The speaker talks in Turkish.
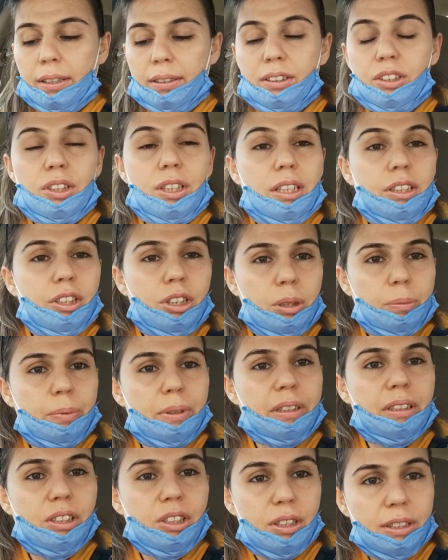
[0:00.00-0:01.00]
Dışarı
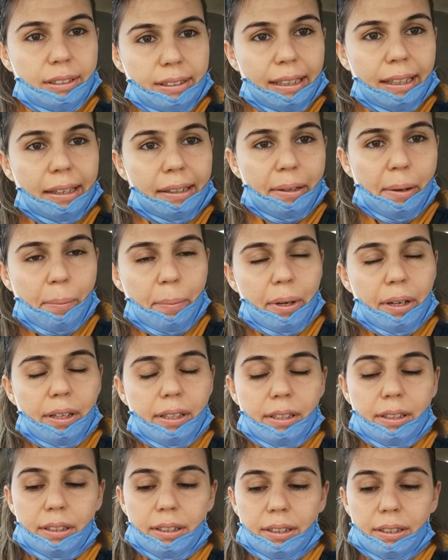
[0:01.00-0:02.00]
çıkmak için değil
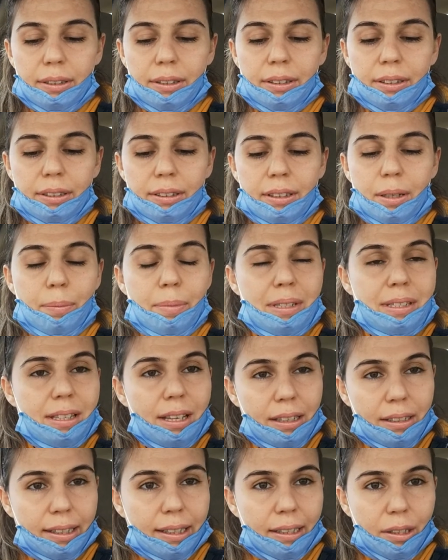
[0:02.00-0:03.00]
ama e,
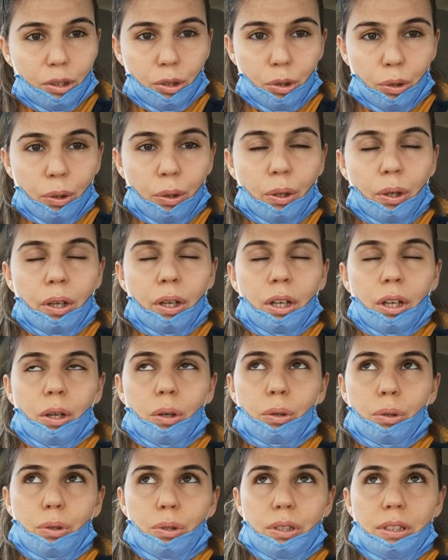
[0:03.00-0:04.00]
Ramazan geliyor.
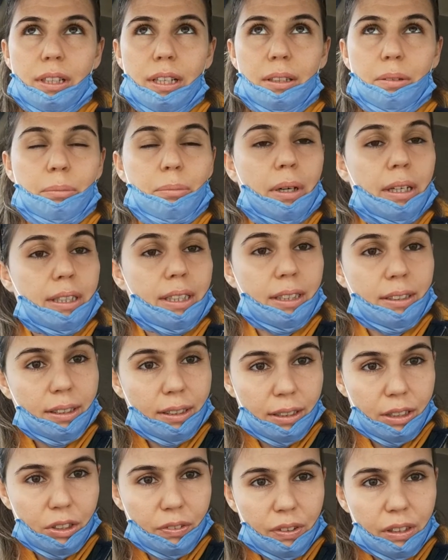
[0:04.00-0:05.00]
O yüzden market
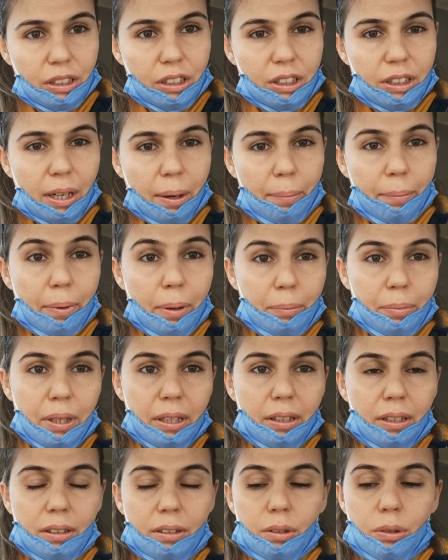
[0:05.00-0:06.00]
alışverişi yapmam
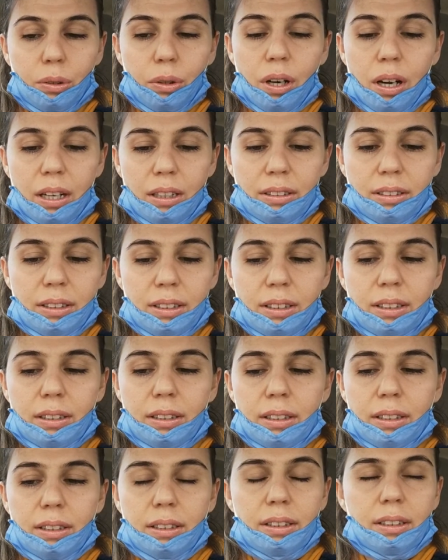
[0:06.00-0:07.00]
gerekiyor.
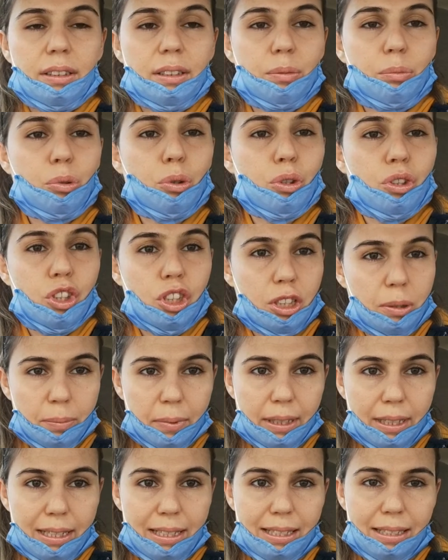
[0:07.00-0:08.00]
Artık bugün
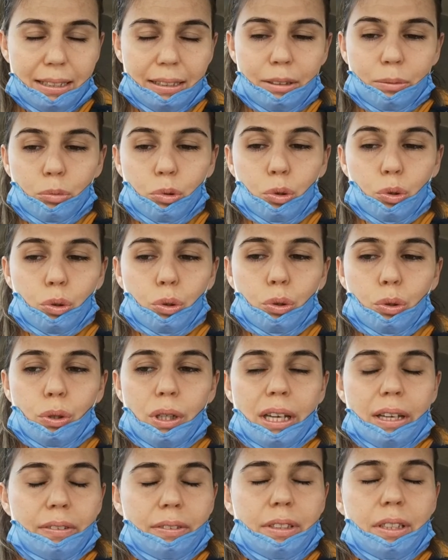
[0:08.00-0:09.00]
çıkmak istedim. Çünkü
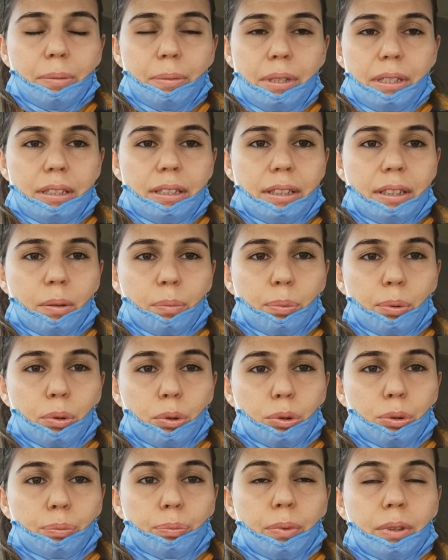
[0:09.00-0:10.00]
ev temizliği
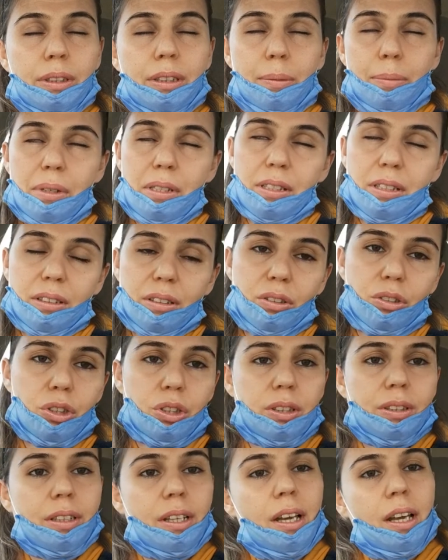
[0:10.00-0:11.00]
yapıyorum Ramazan
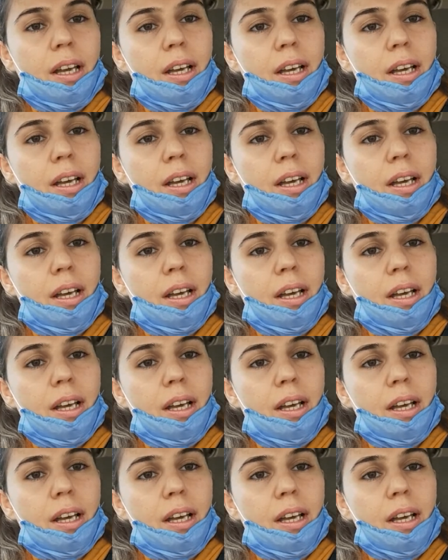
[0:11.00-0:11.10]
için